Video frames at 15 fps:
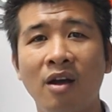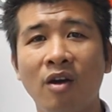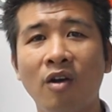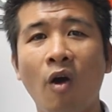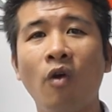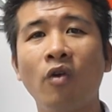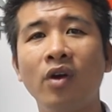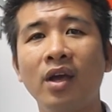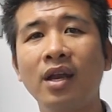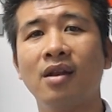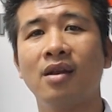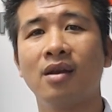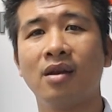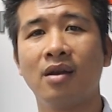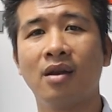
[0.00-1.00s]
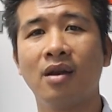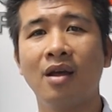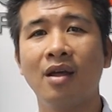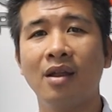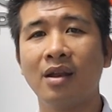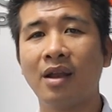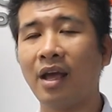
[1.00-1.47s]
gỗ nó ít
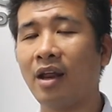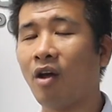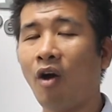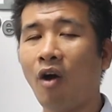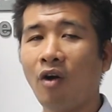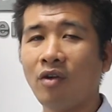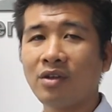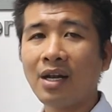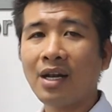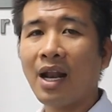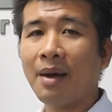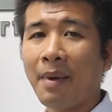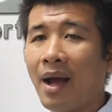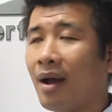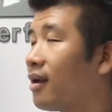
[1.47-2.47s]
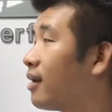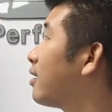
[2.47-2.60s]
thì nó rất là mắc,